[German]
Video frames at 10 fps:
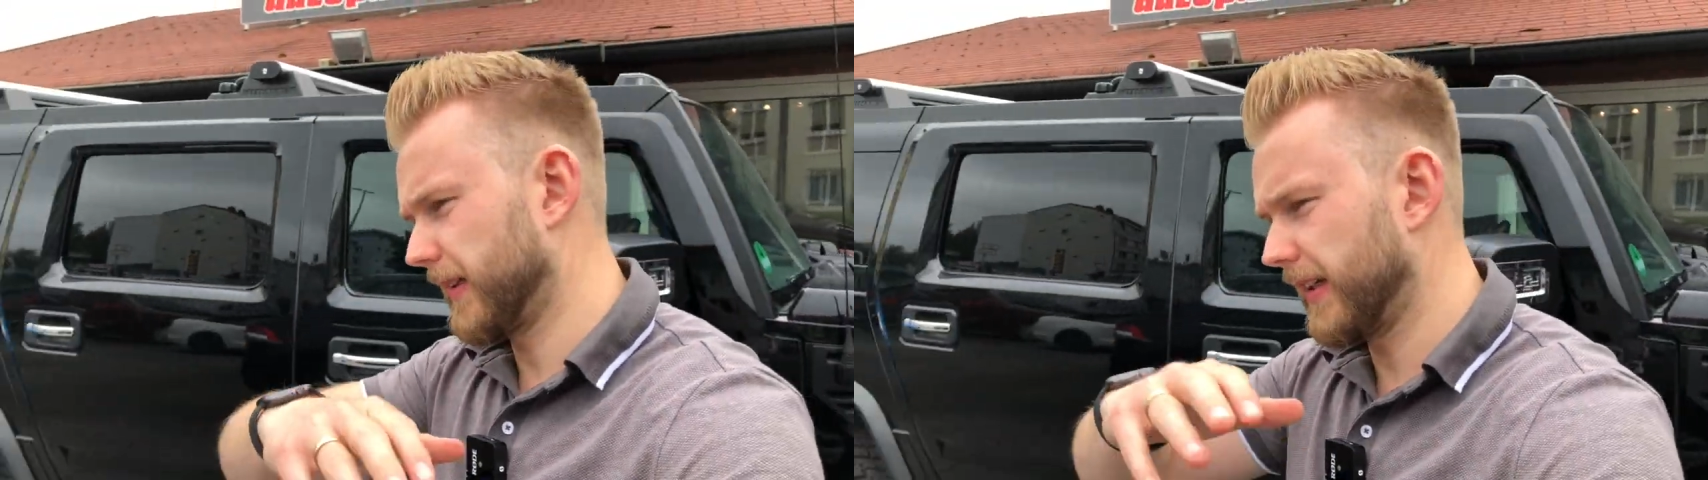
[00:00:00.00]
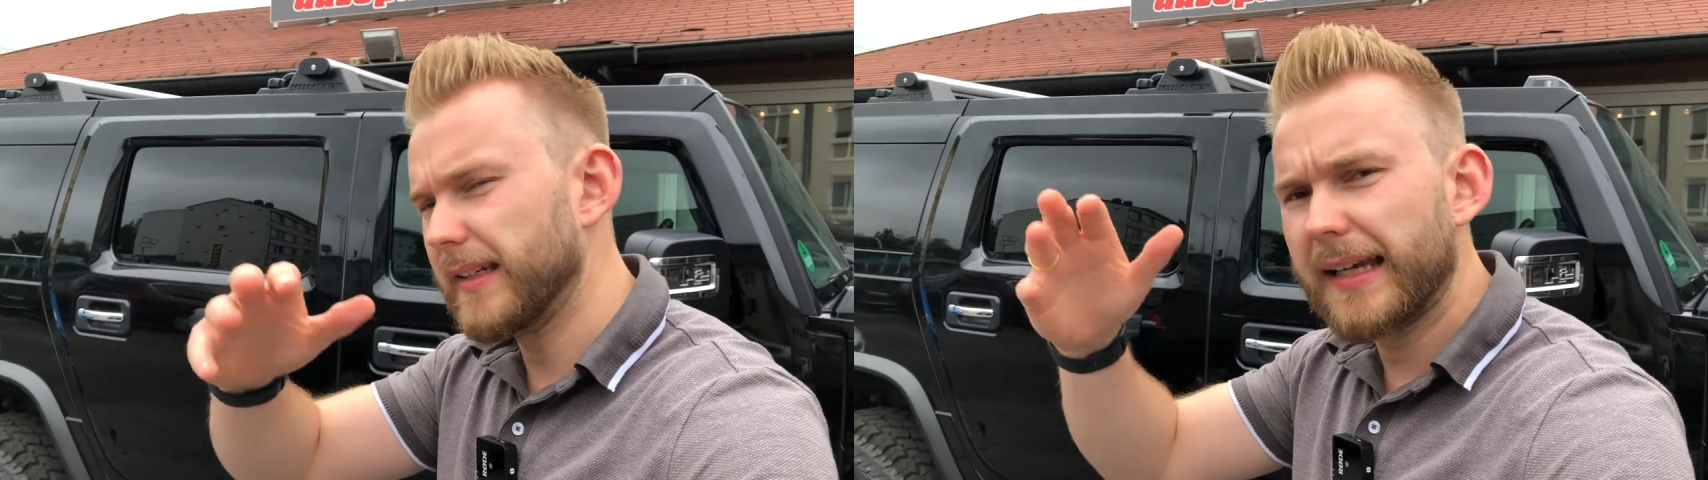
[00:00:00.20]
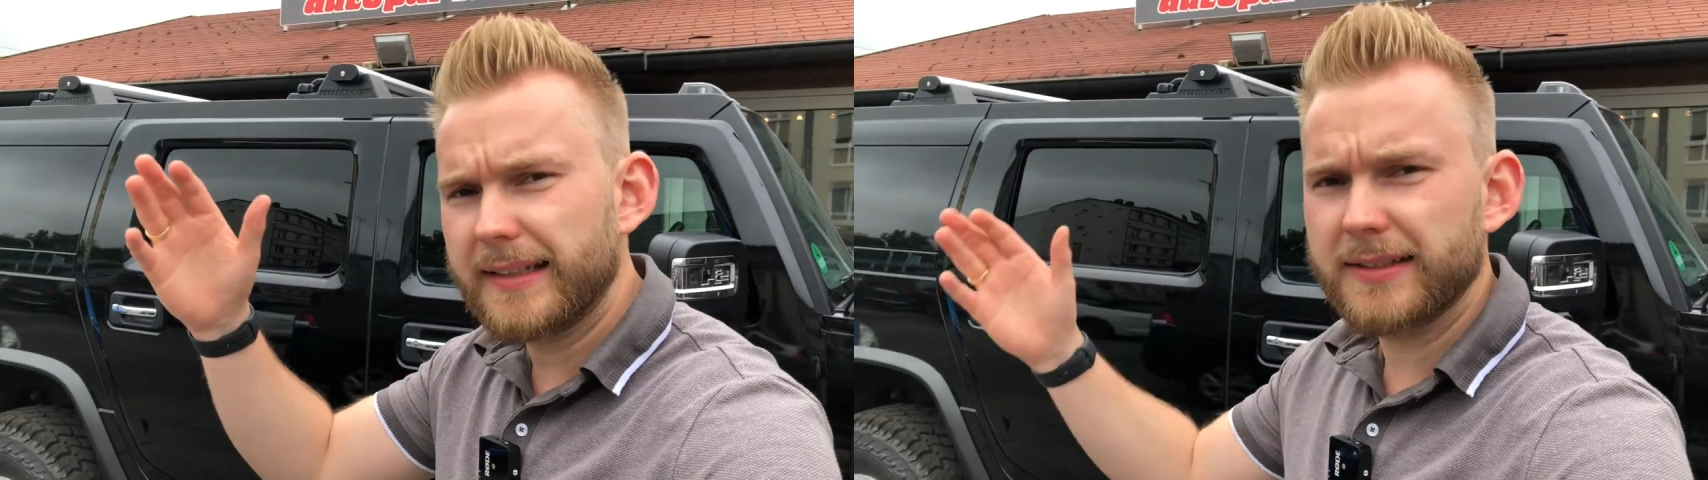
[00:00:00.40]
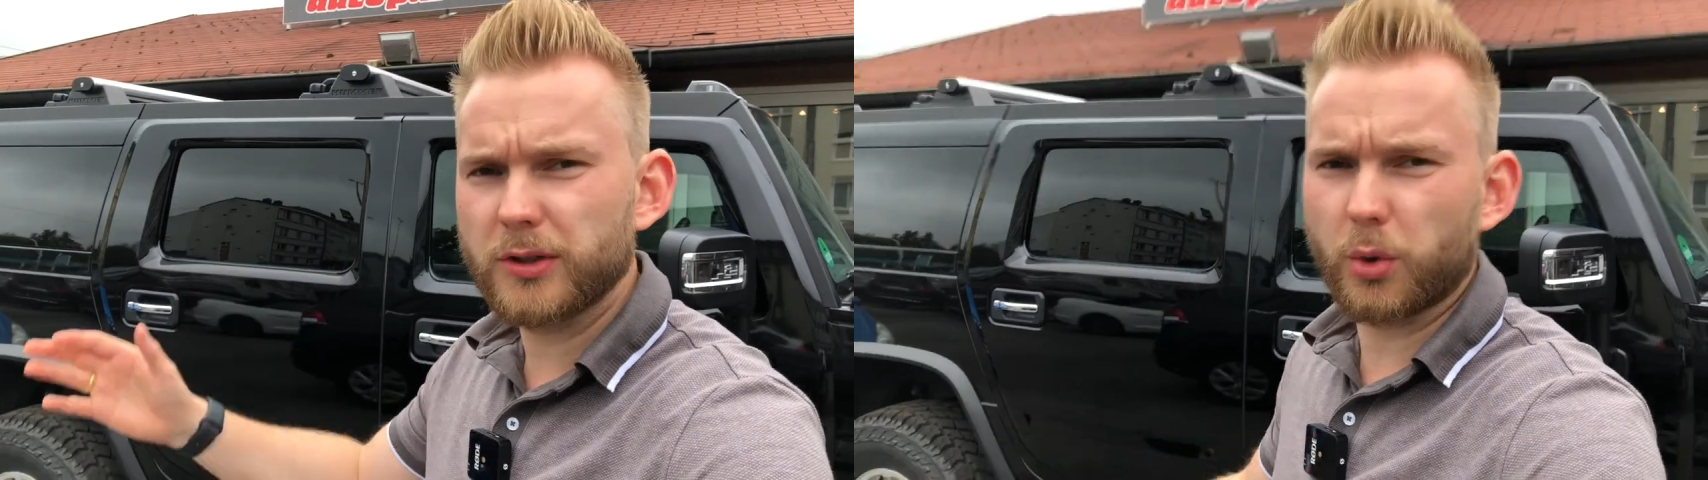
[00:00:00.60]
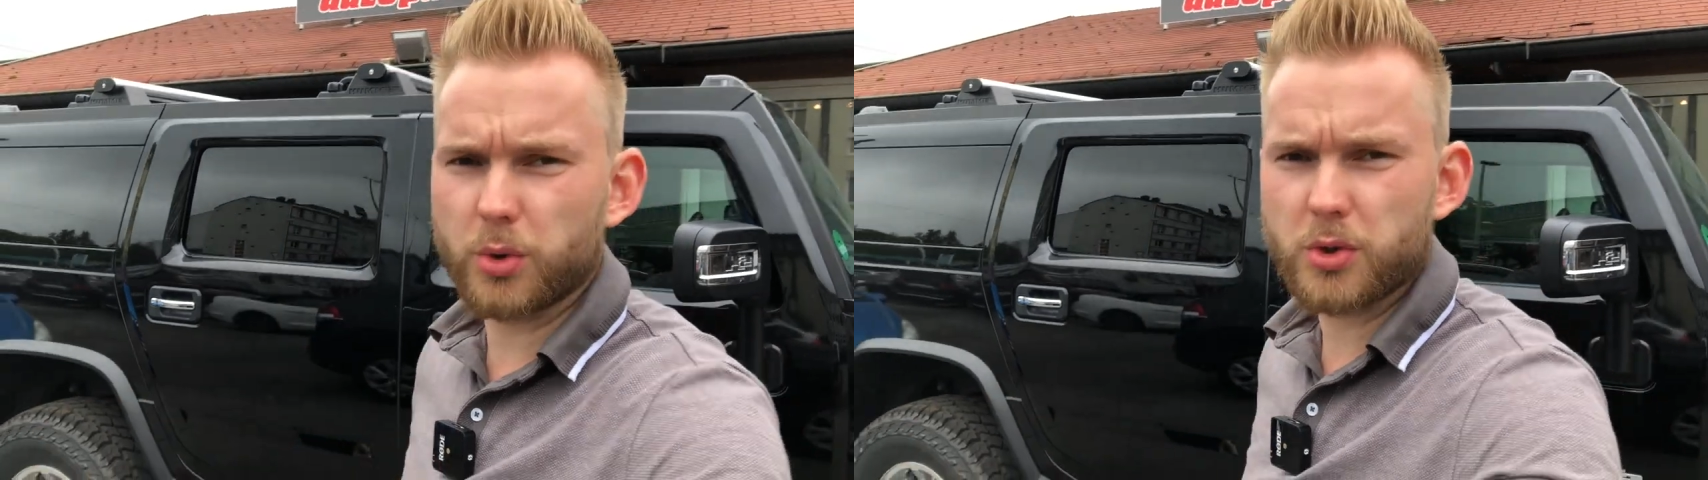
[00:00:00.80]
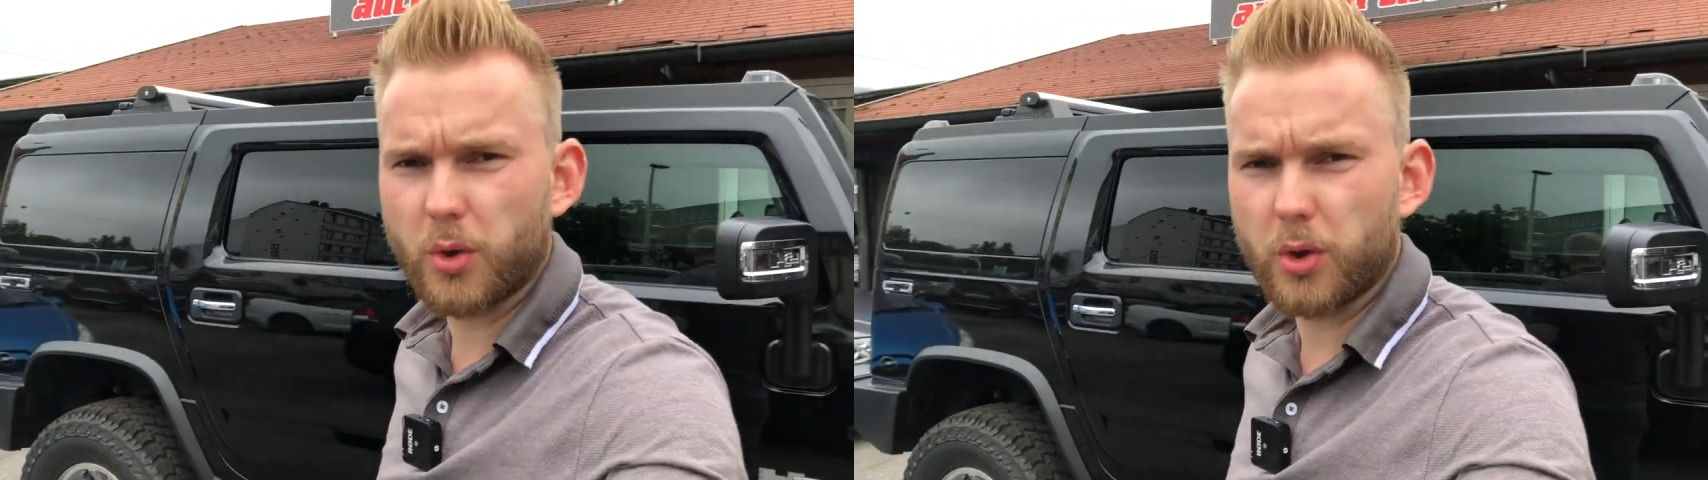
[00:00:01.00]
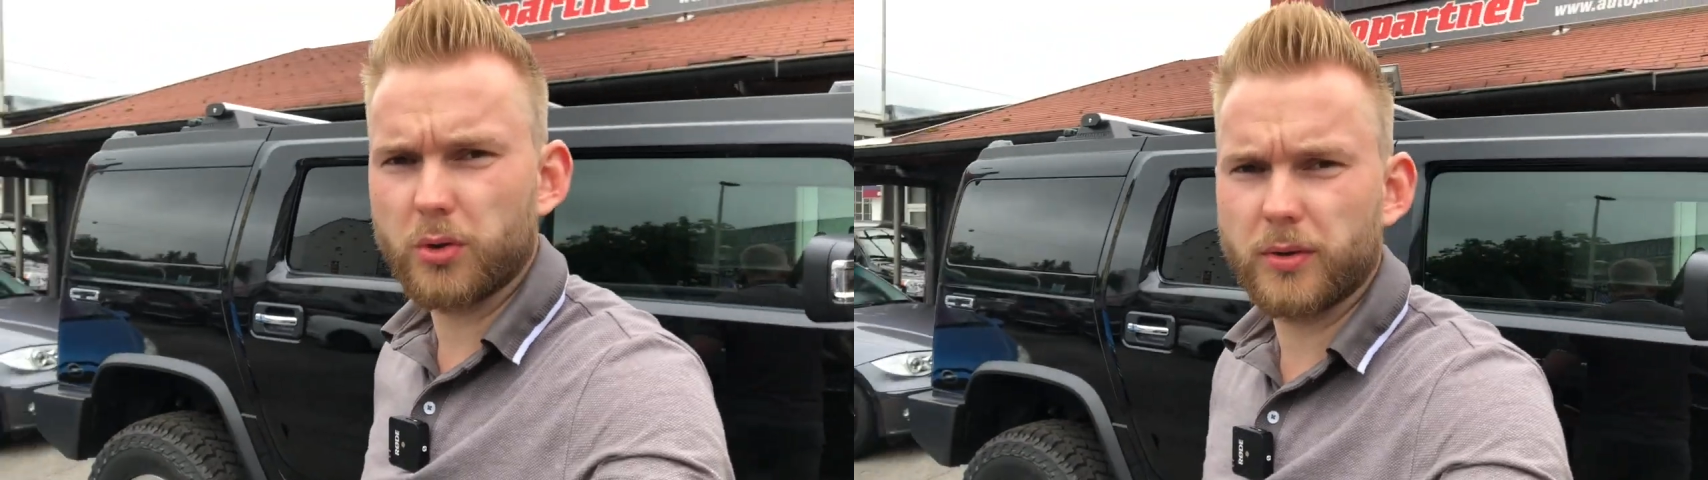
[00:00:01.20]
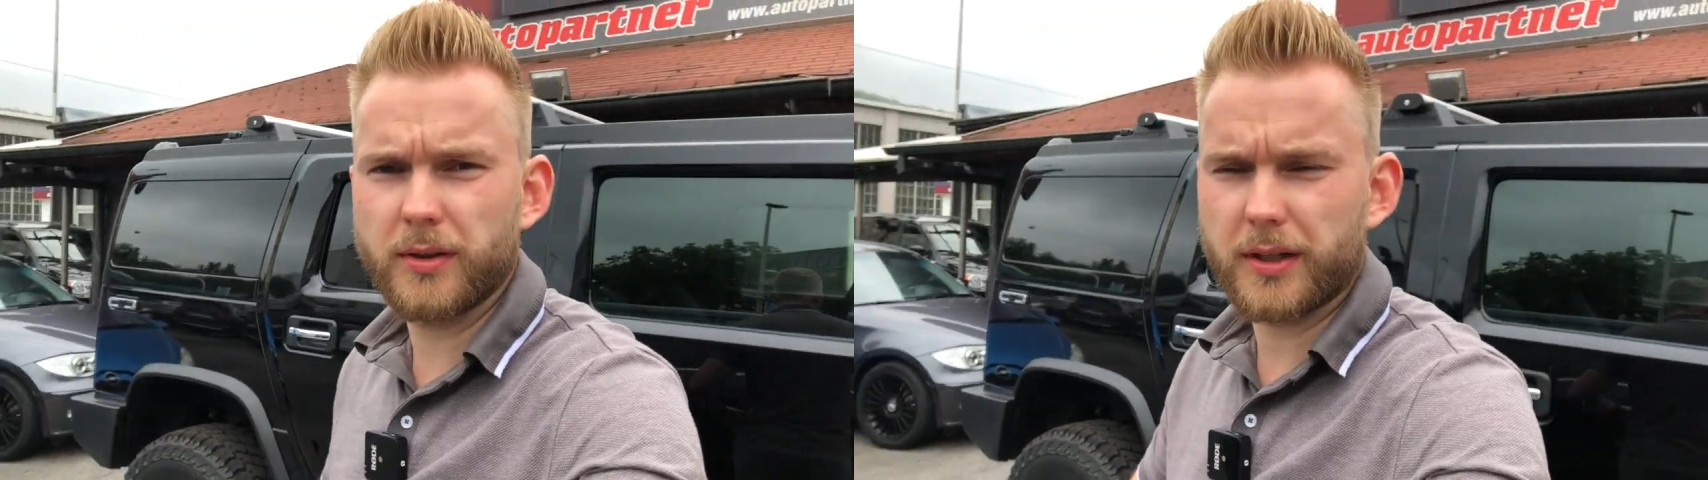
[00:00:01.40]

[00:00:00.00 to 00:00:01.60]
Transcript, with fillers: in ähnlichen Größenordnungen,